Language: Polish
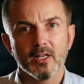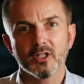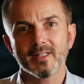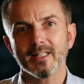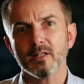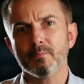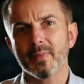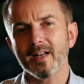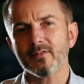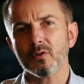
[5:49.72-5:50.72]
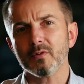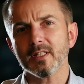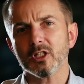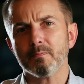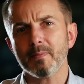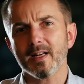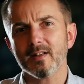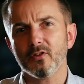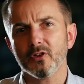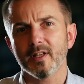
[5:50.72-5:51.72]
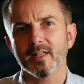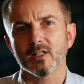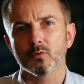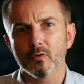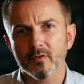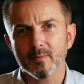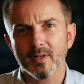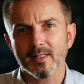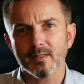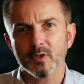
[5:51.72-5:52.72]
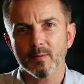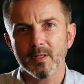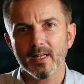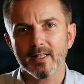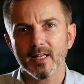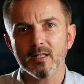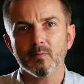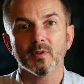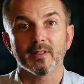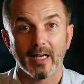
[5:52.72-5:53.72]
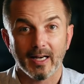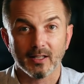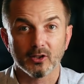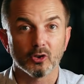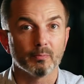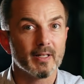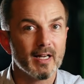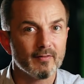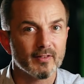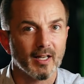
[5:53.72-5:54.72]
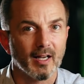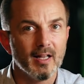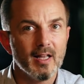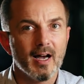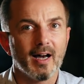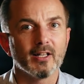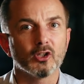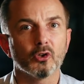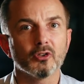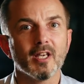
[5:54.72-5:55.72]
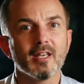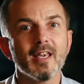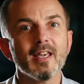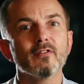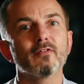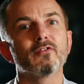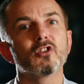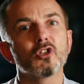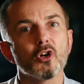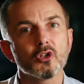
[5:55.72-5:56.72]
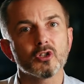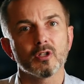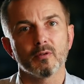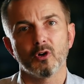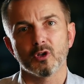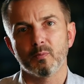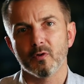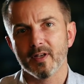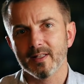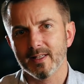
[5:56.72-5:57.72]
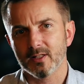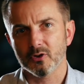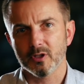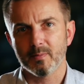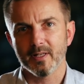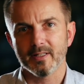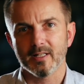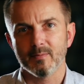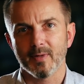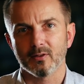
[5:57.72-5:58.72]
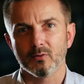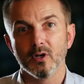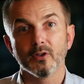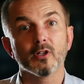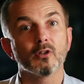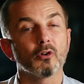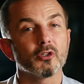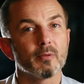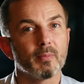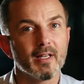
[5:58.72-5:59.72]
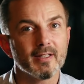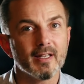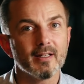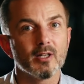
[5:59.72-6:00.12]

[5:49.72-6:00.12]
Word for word: Czy zatem prawdą jest, że para wodna jest głównym gazem cieplarnianym? Tak, to prawda, ale to nie jej wzrost odpowiada za ocieplenie klimatu, tylko ocieplenie